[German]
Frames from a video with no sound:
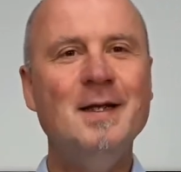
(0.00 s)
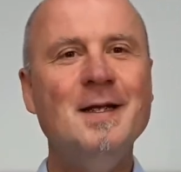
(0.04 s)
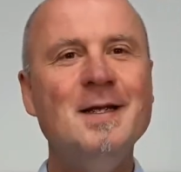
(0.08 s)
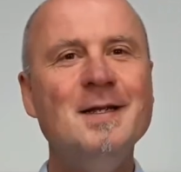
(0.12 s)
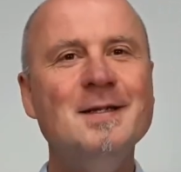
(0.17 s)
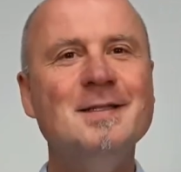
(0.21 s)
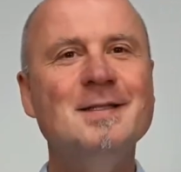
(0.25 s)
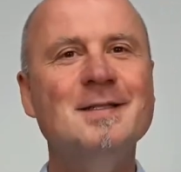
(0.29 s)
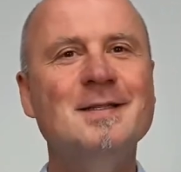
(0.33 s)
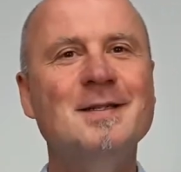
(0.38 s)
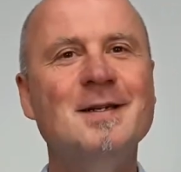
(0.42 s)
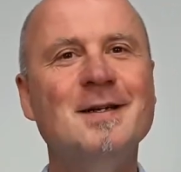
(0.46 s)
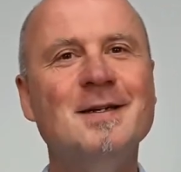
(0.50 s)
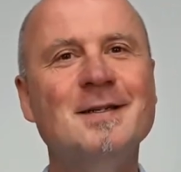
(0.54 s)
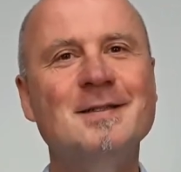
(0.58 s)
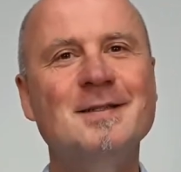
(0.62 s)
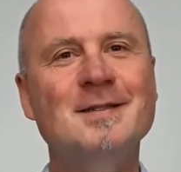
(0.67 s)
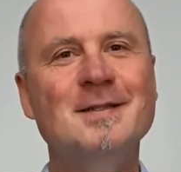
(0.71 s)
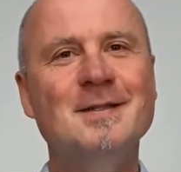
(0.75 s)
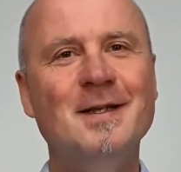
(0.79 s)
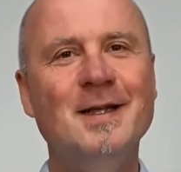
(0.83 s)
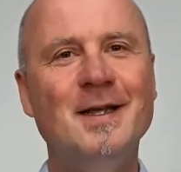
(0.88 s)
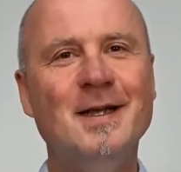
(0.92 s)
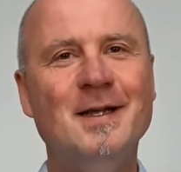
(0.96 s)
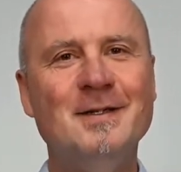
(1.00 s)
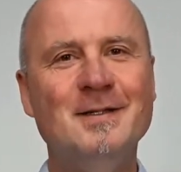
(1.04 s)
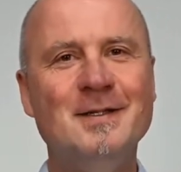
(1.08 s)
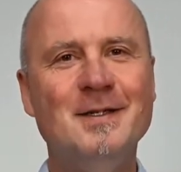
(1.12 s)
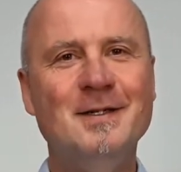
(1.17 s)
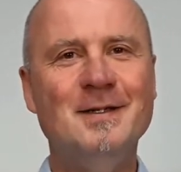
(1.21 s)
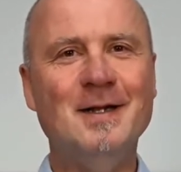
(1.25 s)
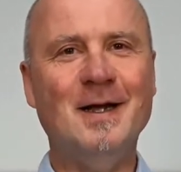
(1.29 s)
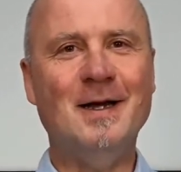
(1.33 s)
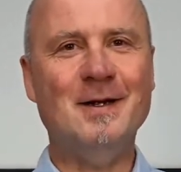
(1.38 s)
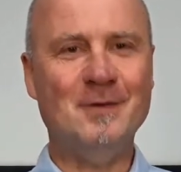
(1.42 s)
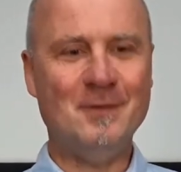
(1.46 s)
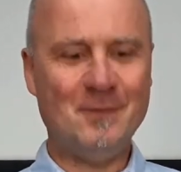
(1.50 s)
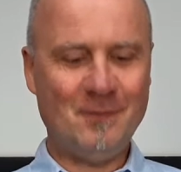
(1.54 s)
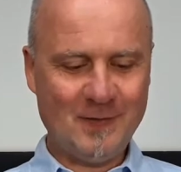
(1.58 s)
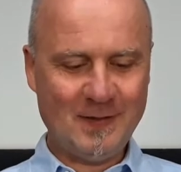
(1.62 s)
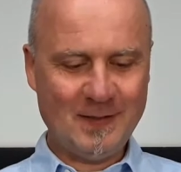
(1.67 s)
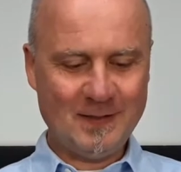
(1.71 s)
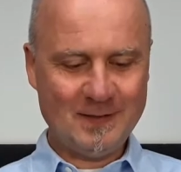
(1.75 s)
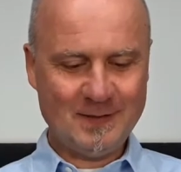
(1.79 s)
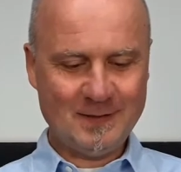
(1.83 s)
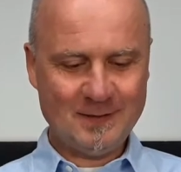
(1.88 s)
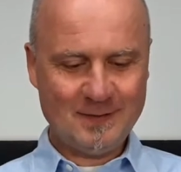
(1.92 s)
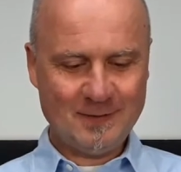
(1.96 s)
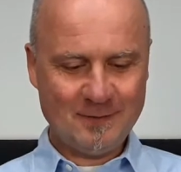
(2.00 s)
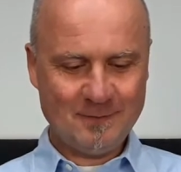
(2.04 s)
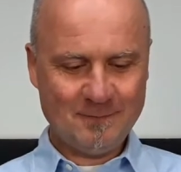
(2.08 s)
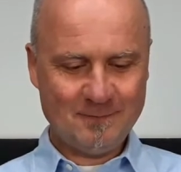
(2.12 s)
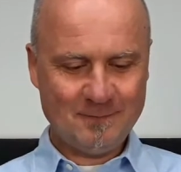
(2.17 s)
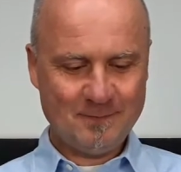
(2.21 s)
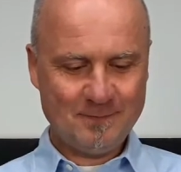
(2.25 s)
ist das Erntedankfest.